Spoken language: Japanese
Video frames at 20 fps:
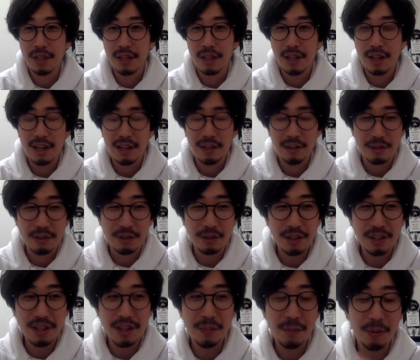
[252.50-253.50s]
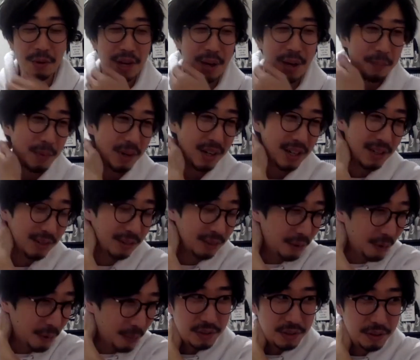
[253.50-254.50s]
あの、それでもやっぱりそ
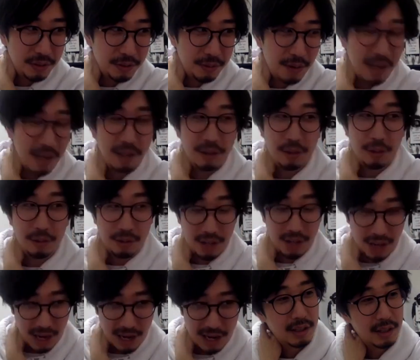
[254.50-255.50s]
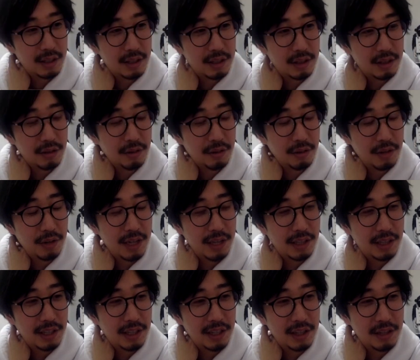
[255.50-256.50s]
の、ファンとか、将来
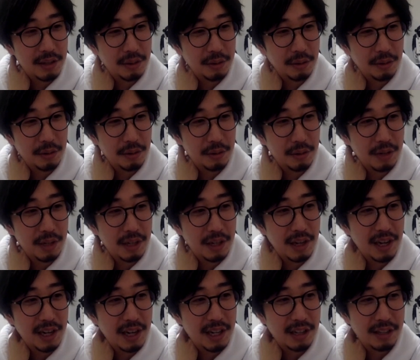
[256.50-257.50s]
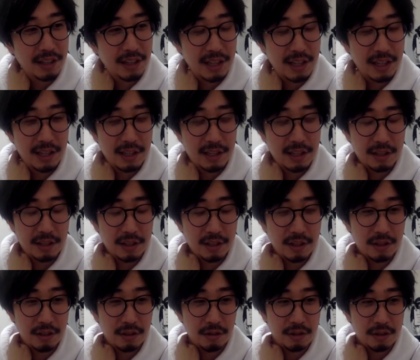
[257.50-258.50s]
的にその、お金払って、
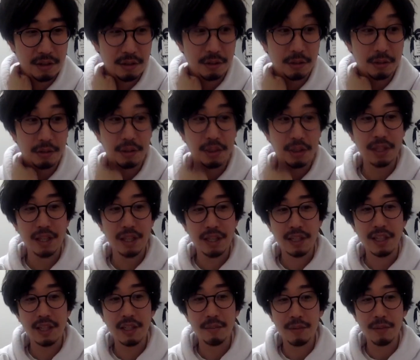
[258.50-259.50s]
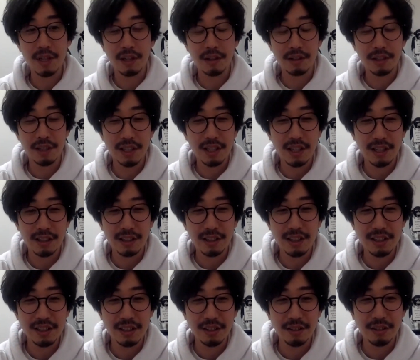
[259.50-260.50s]
その仕事くれたり、作品買った
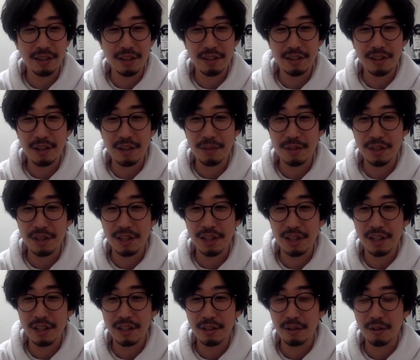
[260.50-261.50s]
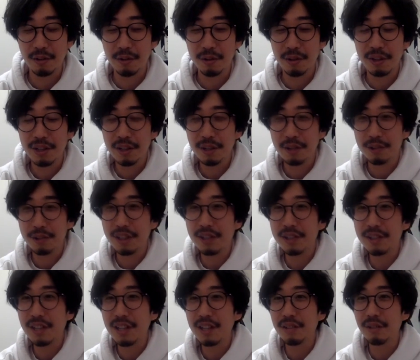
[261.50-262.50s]
りしてくれるかもしれない、その、お
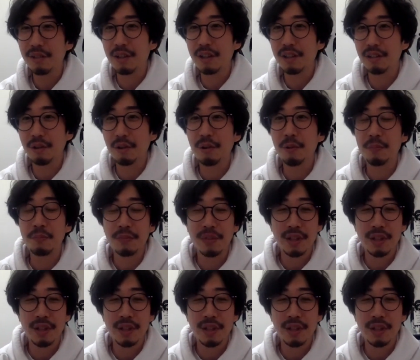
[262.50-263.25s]
客さんとかと